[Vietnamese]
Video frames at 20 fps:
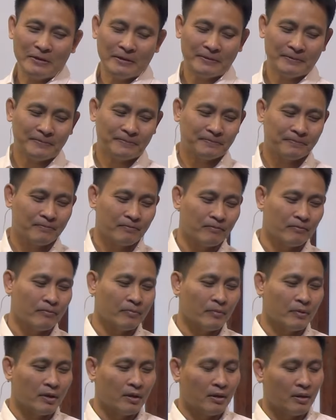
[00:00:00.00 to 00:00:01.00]
hơn một năm rồi
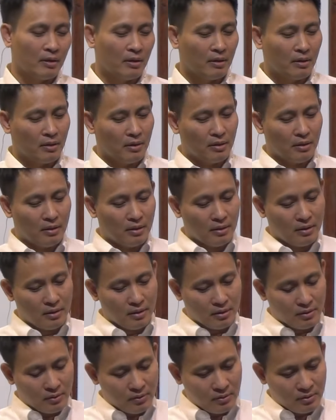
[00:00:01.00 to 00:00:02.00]

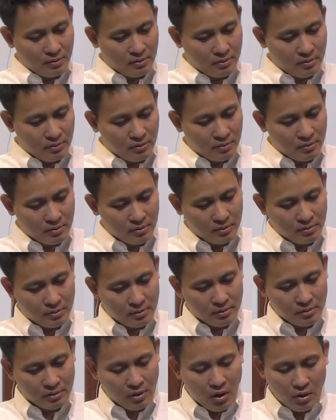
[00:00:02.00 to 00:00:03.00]
à,
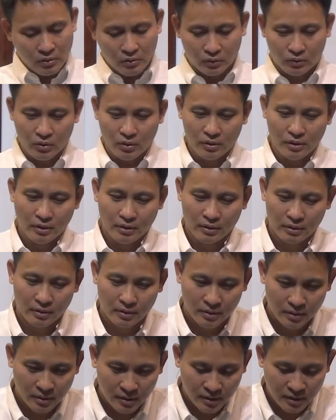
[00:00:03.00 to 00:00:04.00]
con của
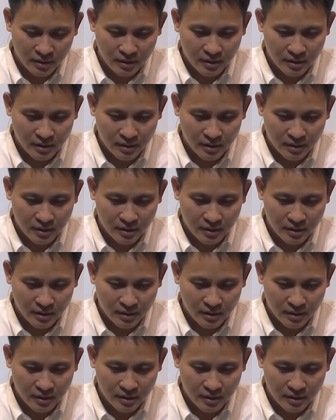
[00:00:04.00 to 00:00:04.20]
tôi